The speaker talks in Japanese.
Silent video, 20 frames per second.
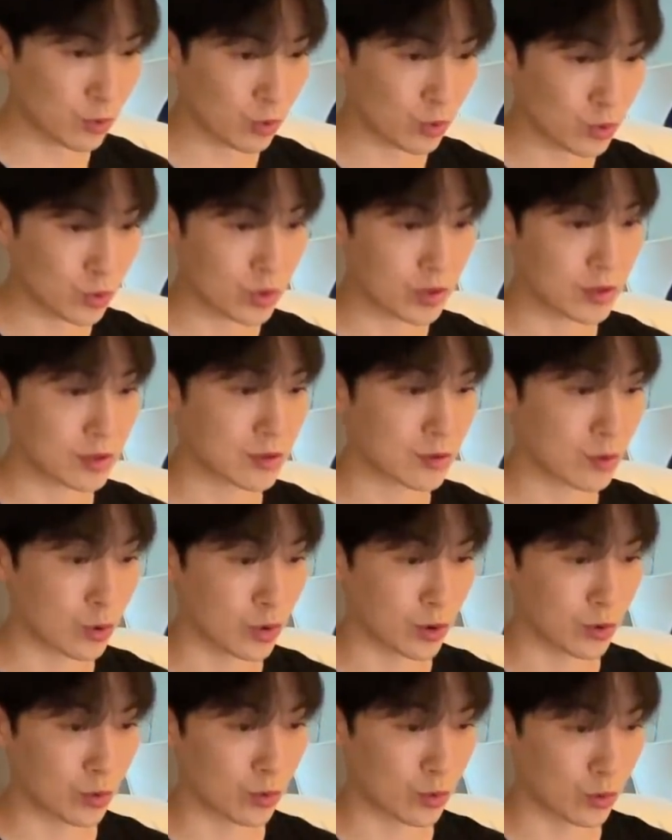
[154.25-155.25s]
本当にすごい
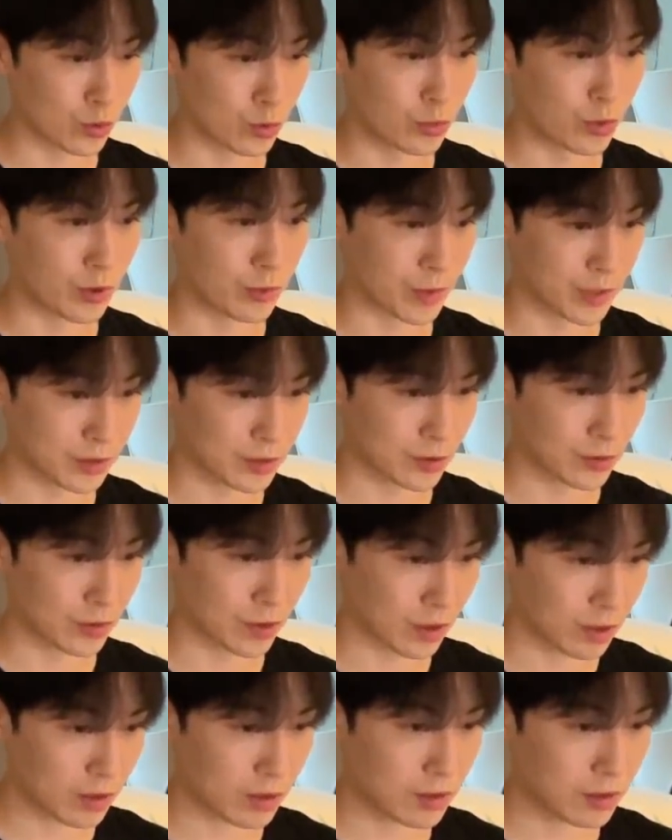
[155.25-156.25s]
と思いますよ
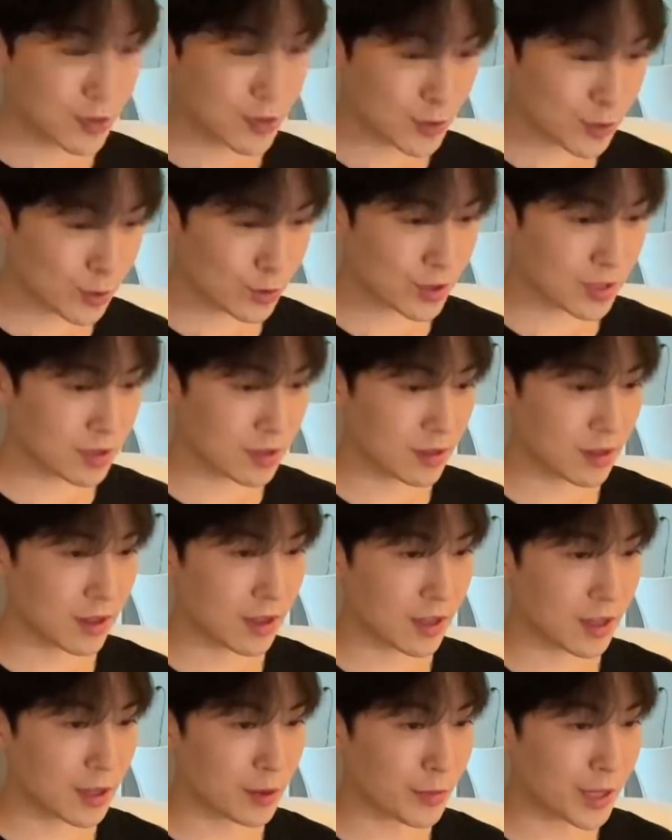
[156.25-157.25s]
ねそし
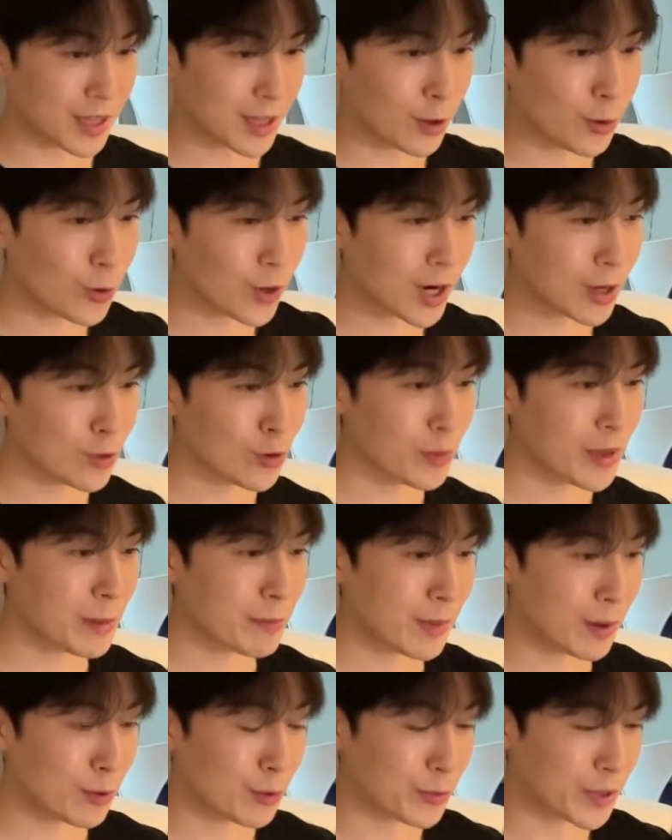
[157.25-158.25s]
てまた他の
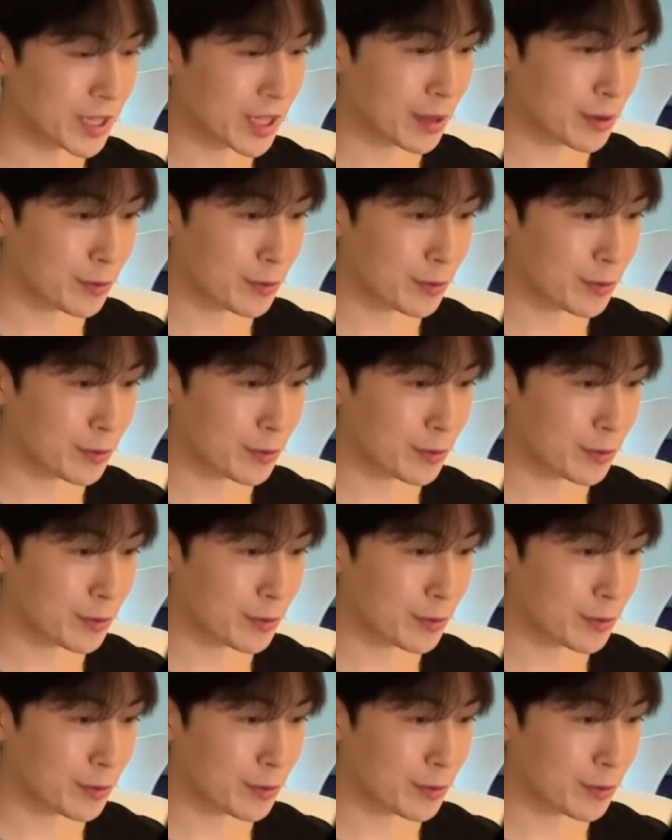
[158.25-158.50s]
メンバーも見て